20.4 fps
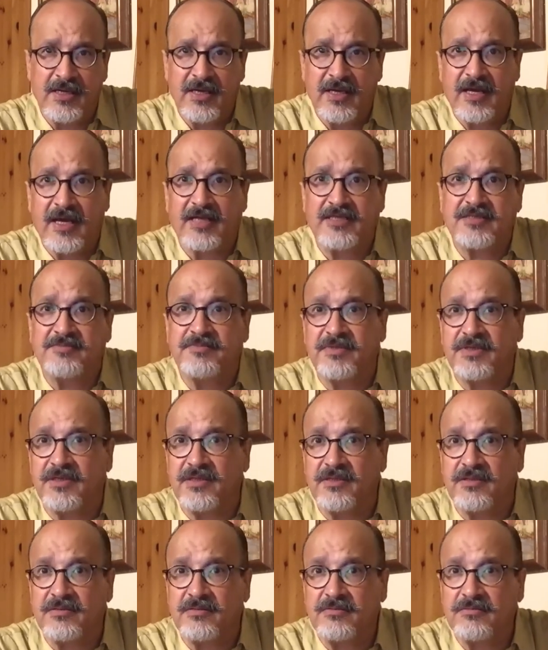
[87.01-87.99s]
خصم
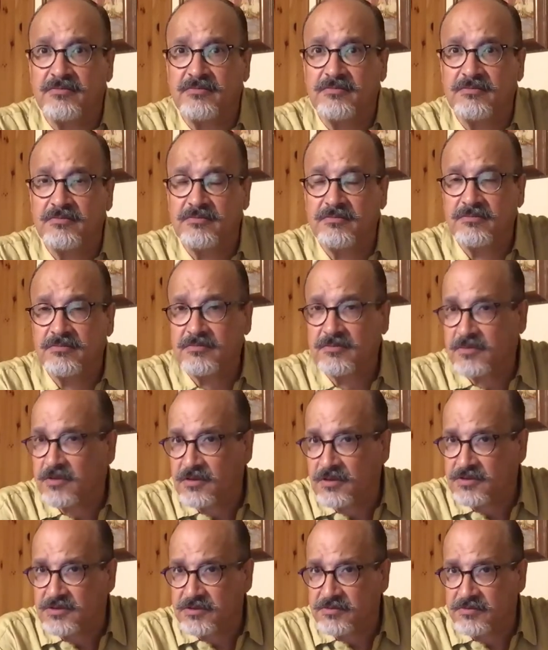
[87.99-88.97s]
ديالي
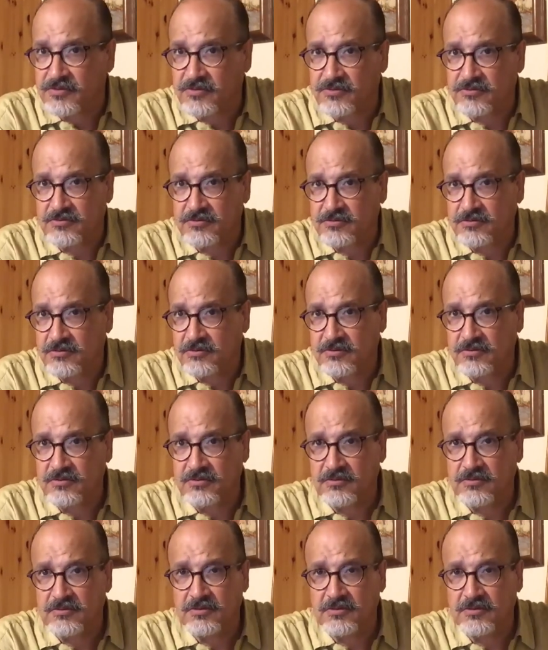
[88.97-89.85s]
كنعتبروش نو نو